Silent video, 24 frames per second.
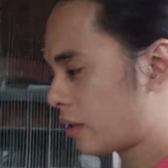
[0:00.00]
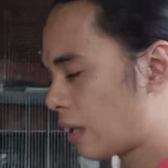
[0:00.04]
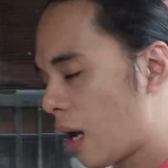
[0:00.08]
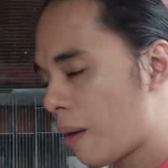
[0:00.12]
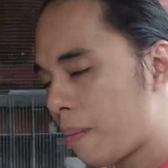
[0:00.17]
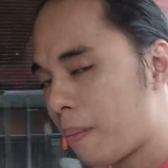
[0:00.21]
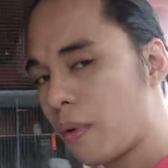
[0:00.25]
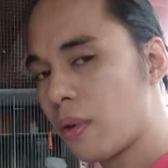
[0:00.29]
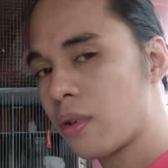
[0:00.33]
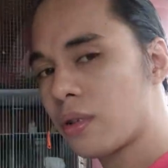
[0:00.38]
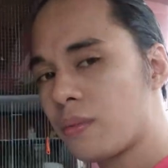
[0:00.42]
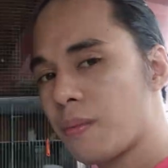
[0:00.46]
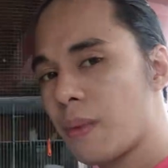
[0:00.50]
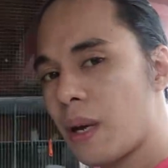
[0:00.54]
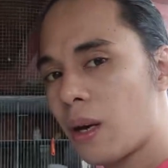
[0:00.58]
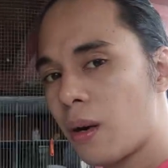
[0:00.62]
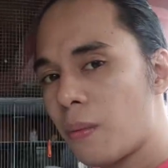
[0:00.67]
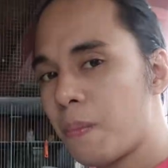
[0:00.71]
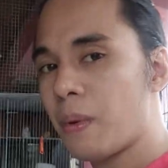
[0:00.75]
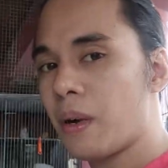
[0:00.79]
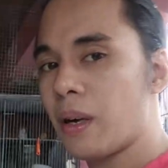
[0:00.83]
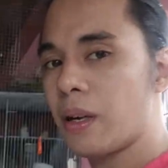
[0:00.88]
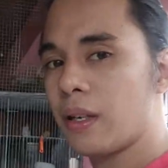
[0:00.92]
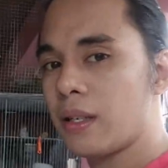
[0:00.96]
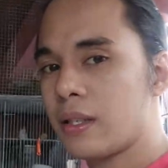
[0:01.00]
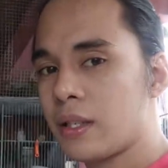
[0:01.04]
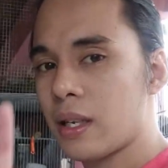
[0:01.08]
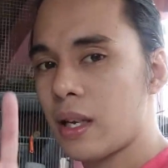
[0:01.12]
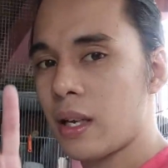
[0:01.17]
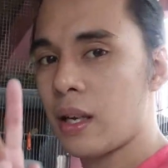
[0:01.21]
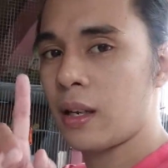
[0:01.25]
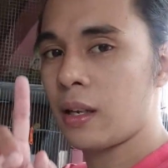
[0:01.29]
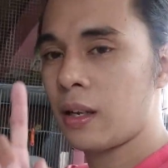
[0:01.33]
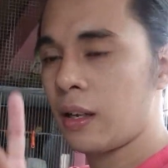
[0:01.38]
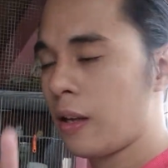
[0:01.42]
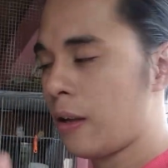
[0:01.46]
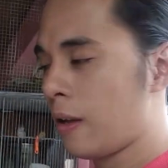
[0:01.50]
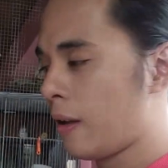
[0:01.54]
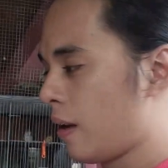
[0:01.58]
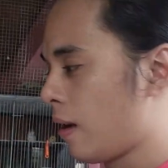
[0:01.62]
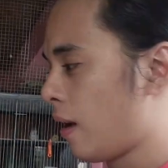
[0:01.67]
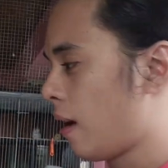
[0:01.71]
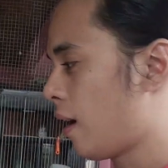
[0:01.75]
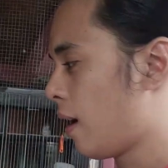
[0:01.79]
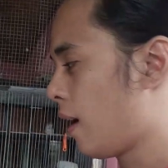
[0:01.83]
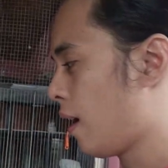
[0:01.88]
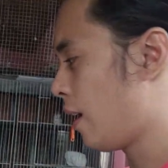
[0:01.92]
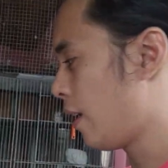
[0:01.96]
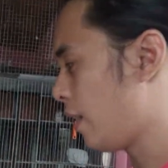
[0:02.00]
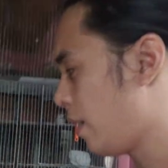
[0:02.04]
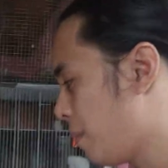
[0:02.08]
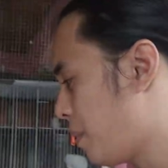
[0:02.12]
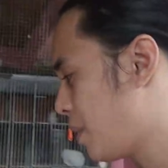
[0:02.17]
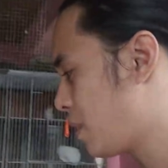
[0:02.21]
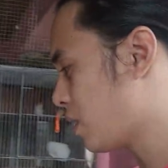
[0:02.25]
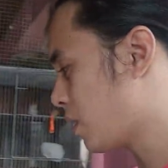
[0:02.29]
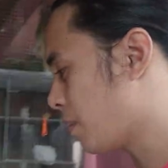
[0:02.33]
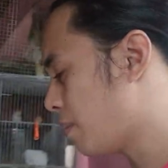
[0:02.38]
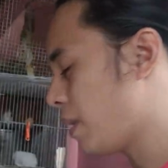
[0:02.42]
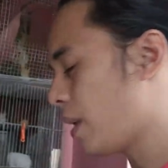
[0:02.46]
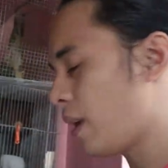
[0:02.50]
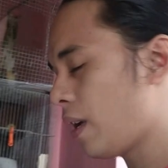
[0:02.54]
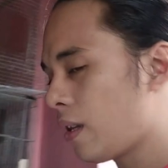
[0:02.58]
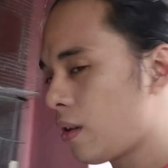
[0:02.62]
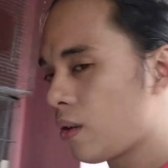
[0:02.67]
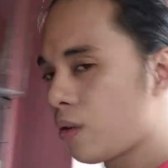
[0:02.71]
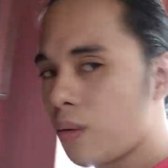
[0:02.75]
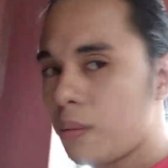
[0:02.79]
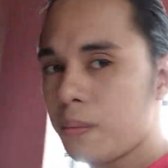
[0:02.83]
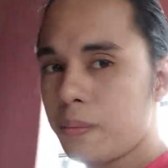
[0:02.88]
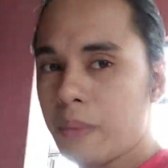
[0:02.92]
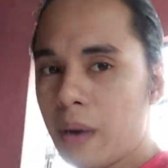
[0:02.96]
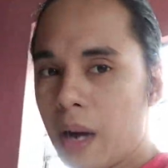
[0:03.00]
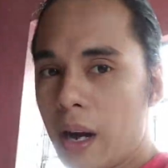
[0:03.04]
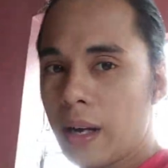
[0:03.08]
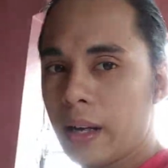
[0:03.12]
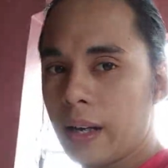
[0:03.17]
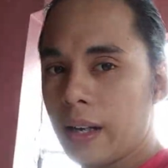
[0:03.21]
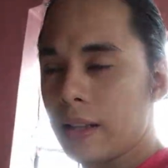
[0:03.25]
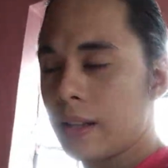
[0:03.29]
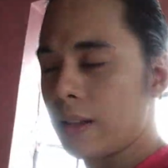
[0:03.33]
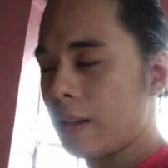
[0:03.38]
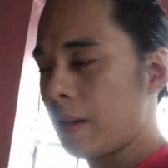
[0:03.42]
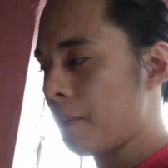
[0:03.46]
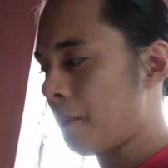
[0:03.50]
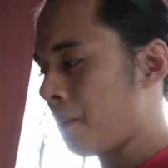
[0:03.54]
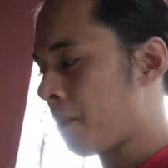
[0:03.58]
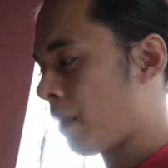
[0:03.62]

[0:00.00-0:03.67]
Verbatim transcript: Tapos, meron pang isang uh, ibig sabihin kung bakit